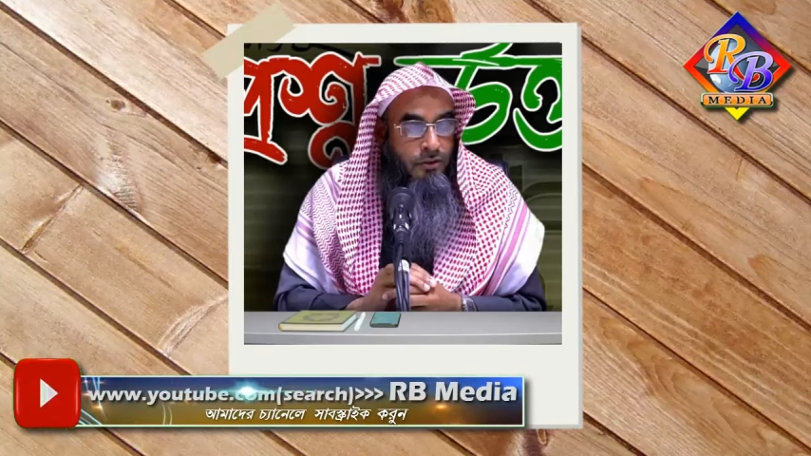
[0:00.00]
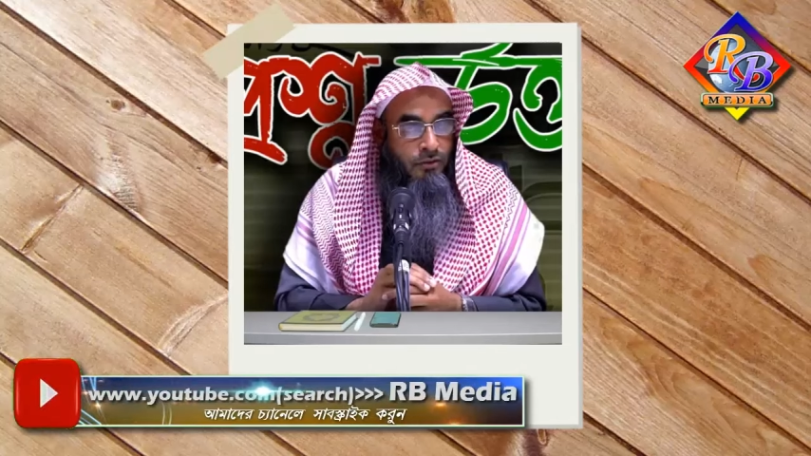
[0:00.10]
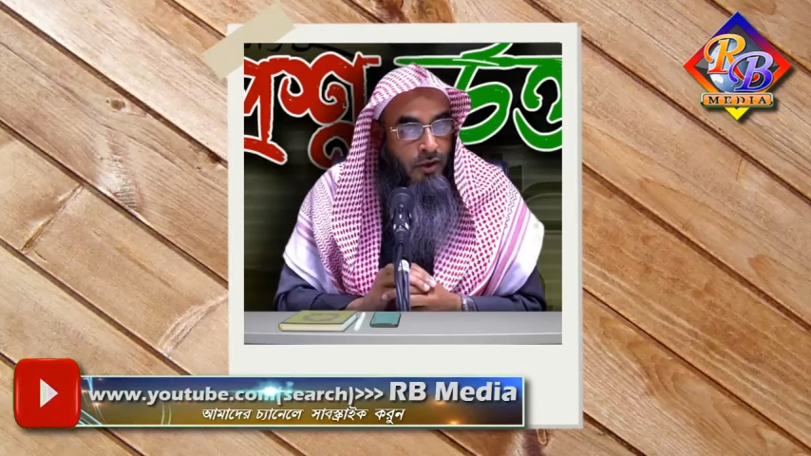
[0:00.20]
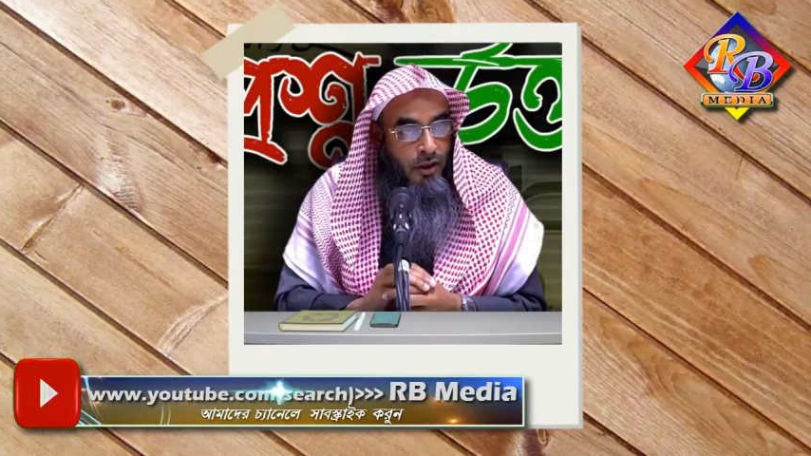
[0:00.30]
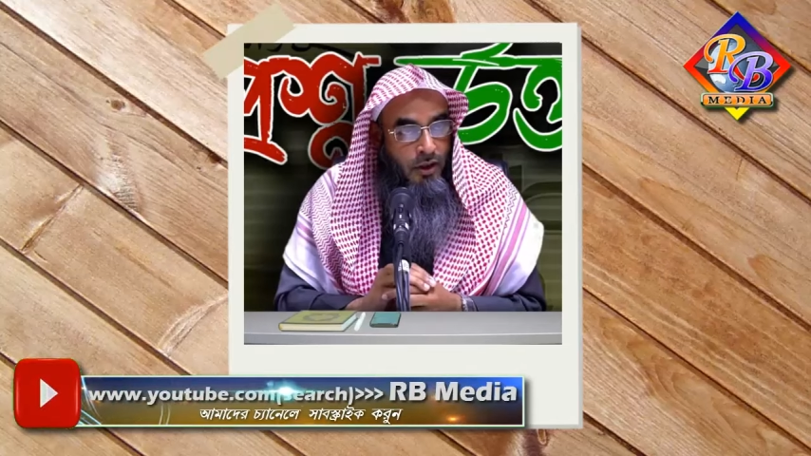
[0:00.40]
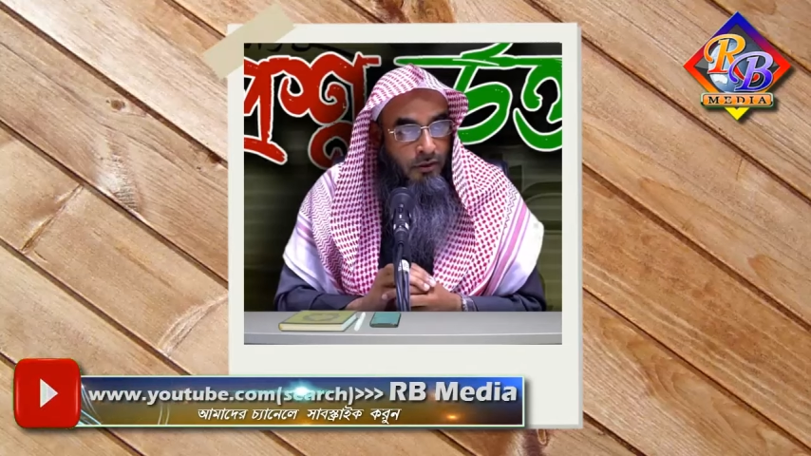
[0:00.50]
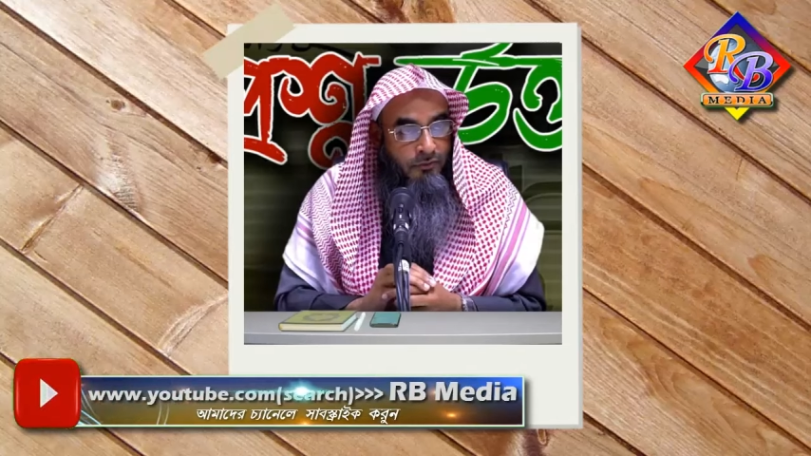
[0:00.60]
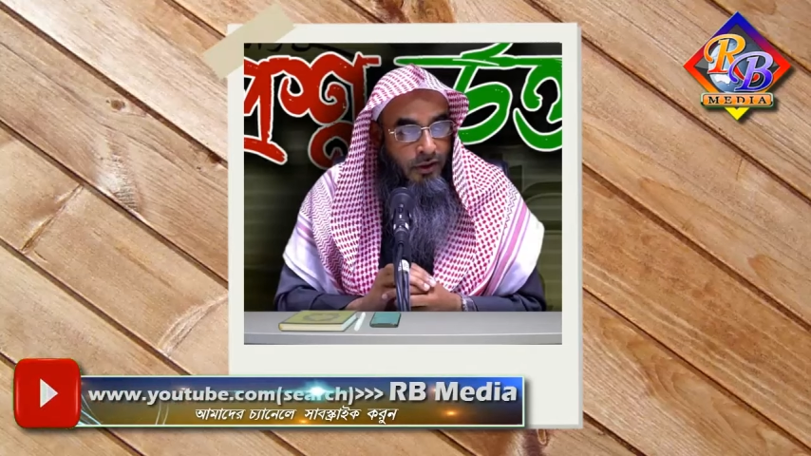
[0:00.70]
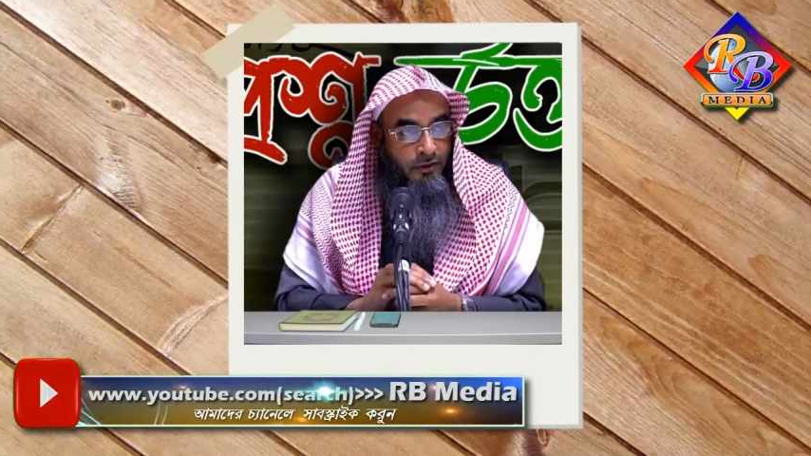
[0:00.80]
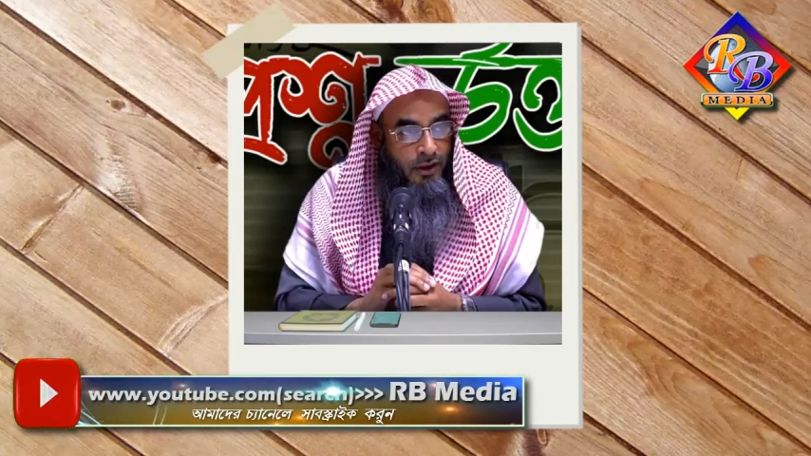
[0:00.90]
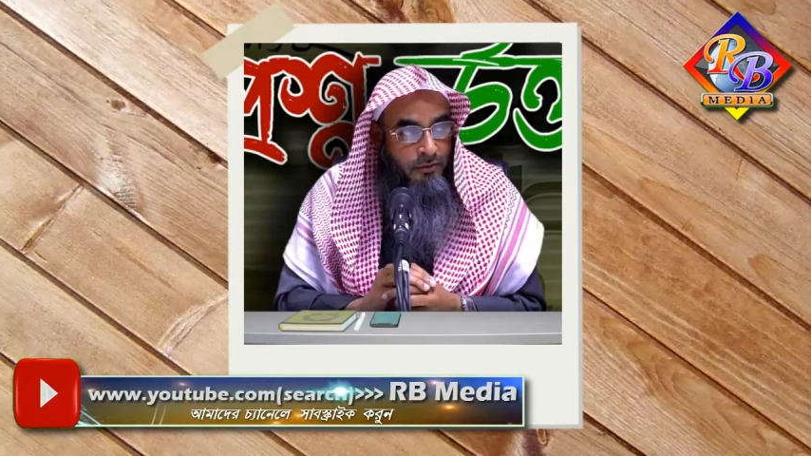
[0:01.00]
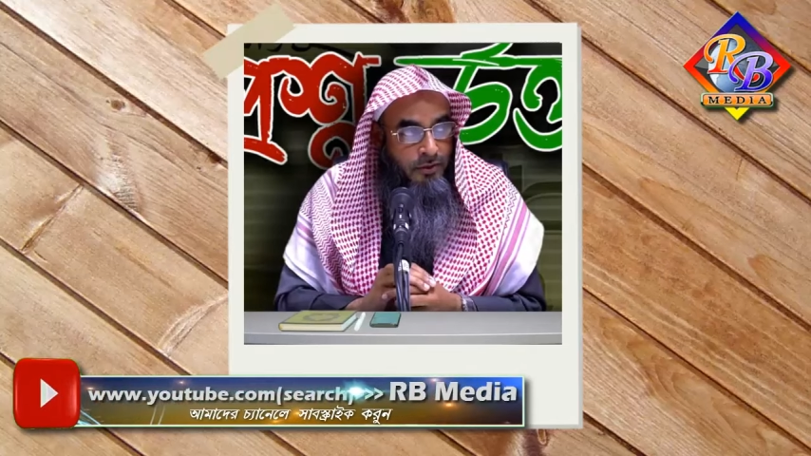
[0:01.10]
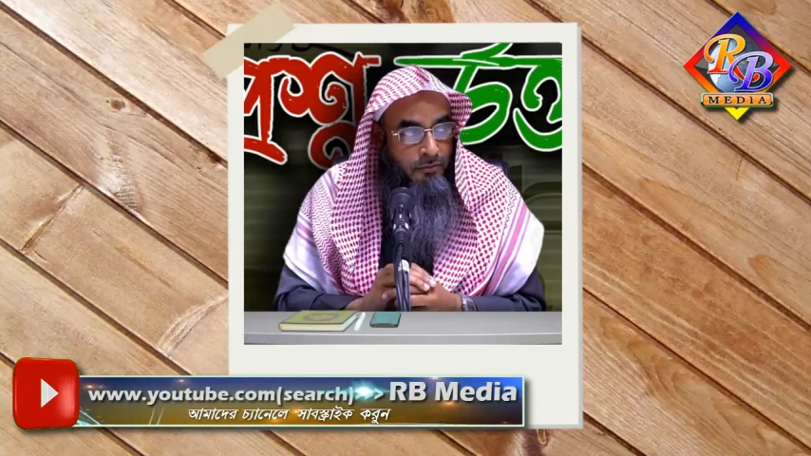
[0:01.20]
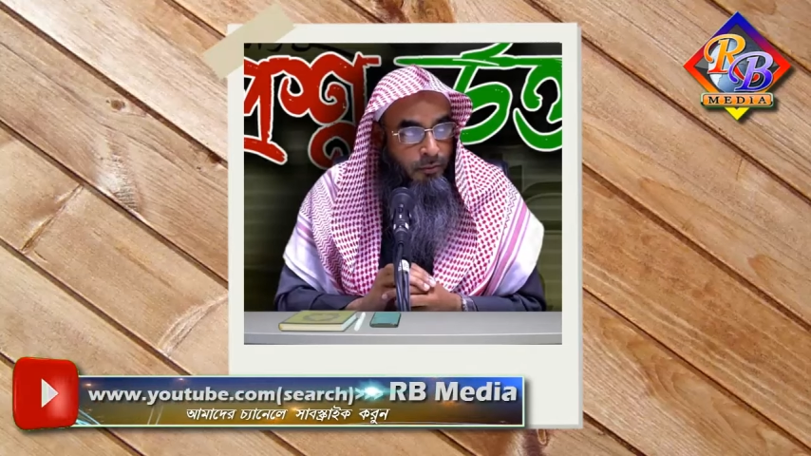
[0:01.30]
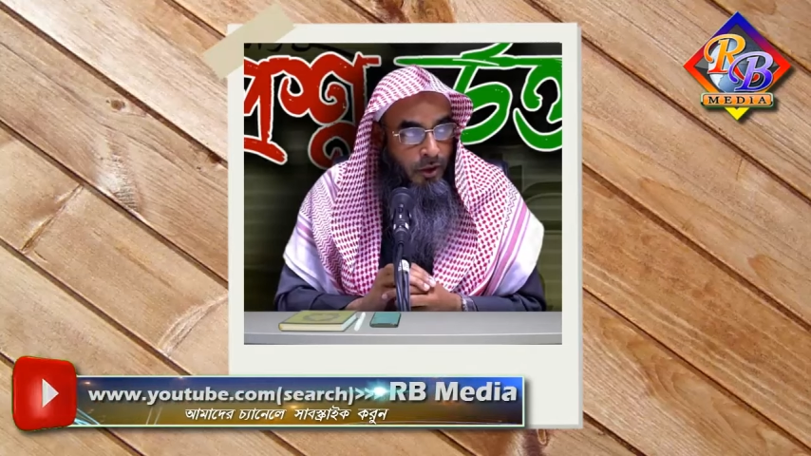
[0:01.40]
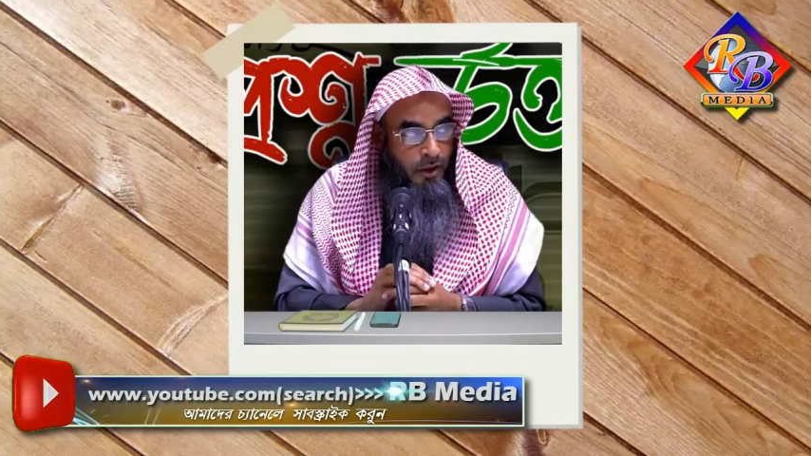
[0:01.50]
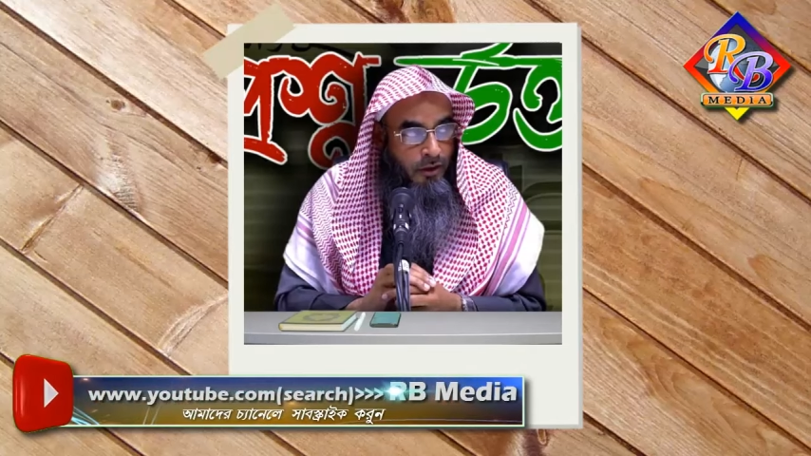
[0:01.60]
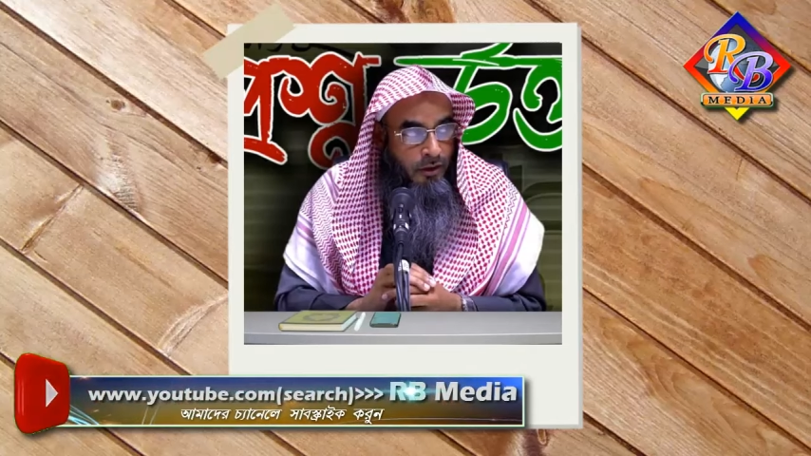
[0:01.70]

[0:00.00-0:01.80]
সুরায় ফাতেহার পরে